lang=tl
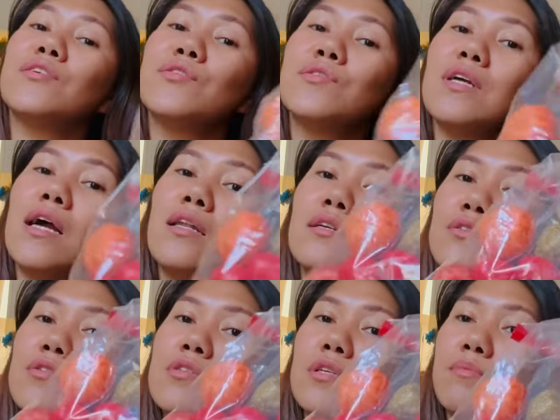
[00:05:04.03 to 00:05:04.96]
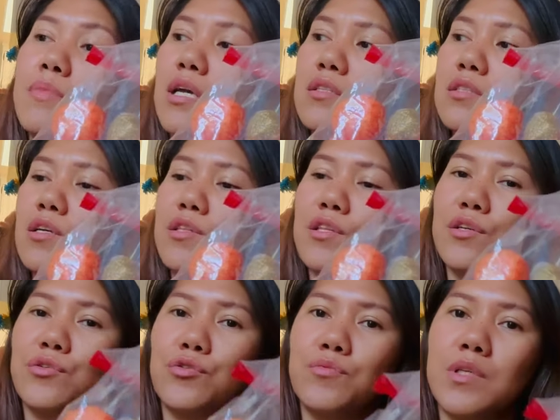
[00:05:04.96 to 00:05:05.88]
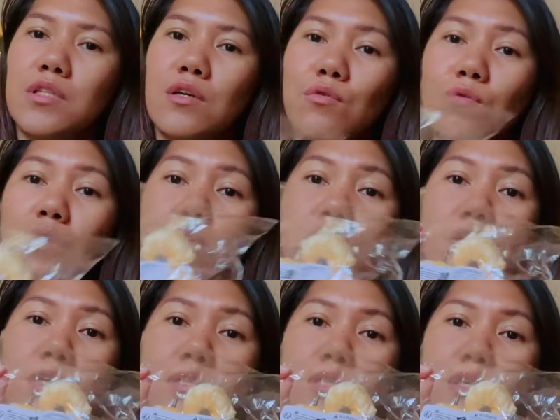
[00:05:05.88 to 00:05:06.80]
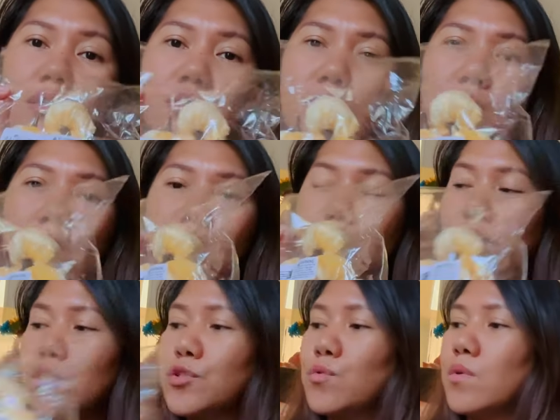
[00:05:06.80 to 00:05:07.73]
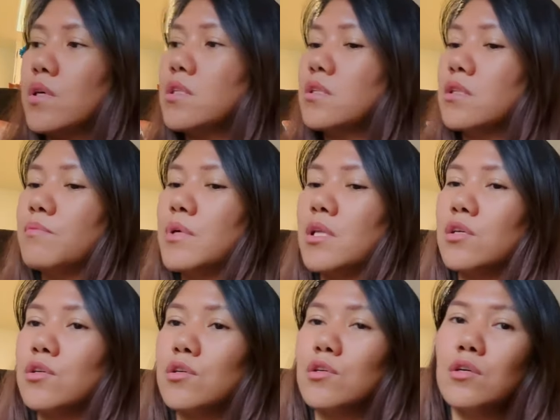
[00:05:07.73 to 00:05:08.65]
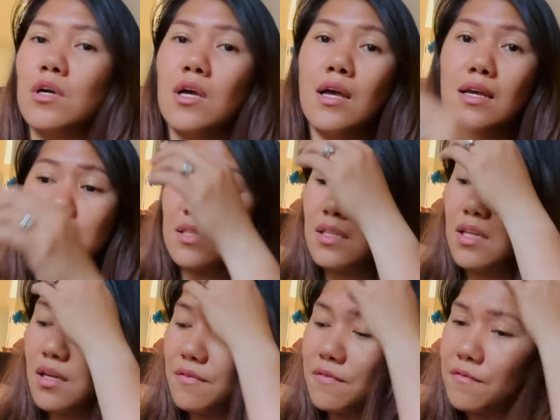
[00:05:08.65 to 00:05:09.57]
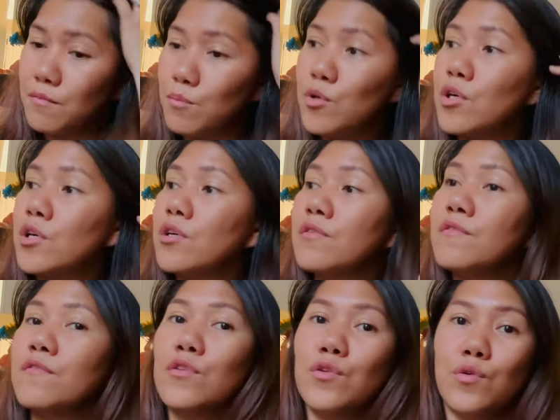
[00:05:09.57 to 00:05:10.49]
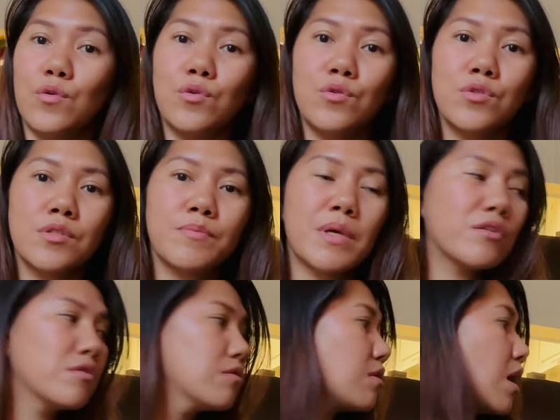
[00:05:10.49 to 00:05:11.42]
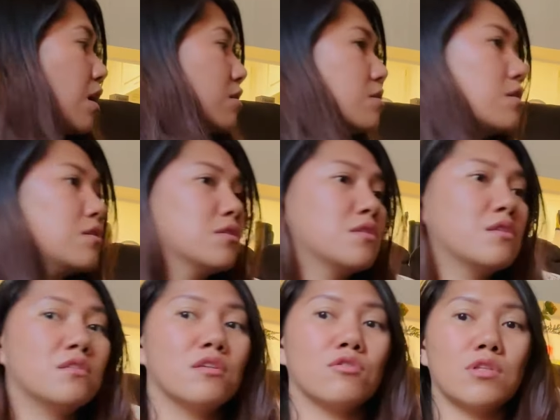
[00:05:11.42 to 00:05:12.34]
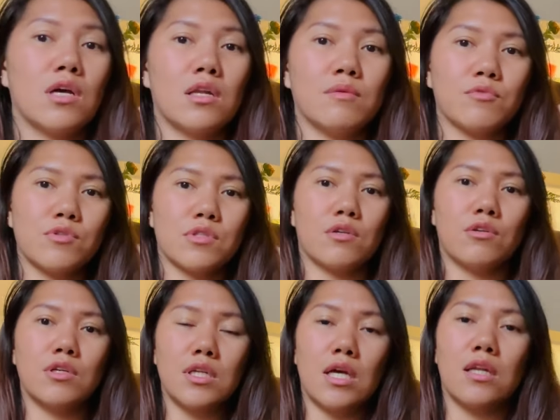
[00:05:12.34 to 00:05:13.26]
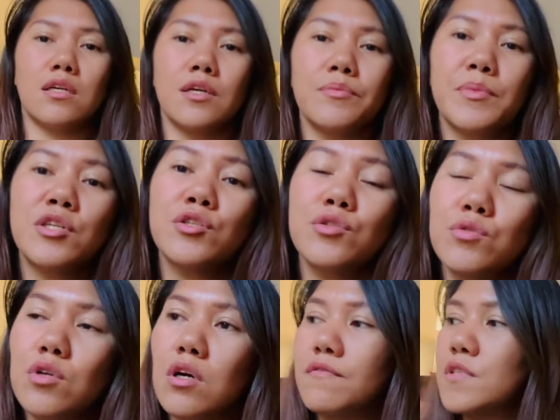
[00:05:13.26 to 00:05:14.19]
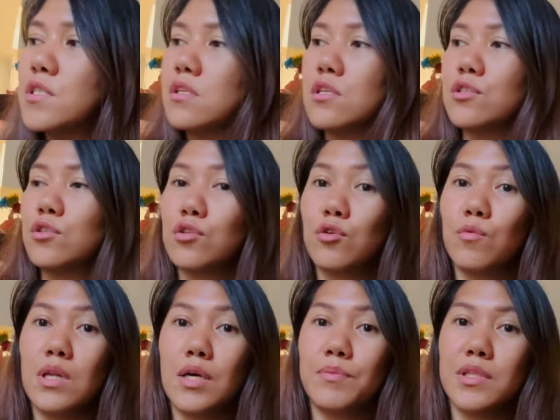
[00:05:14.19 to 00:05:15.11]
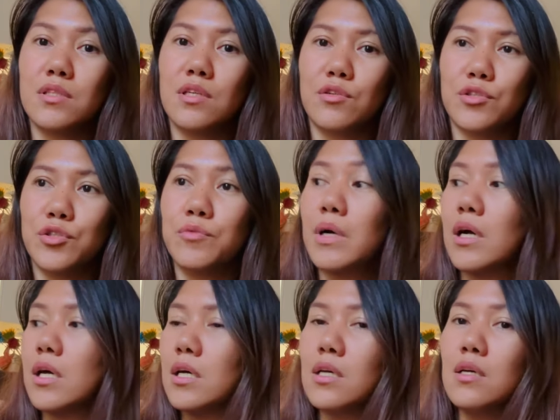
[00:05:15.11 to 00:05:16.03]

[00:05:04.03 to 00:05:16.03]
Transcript: yung galing dun sa buy nothing group na nakuha ko. And then this one na nabili ko. I still have more of those. Pero um, honestly, hindi ko na alam kung saan ko ilalagay. Pero yung coffee station ko wala pang decor. So baka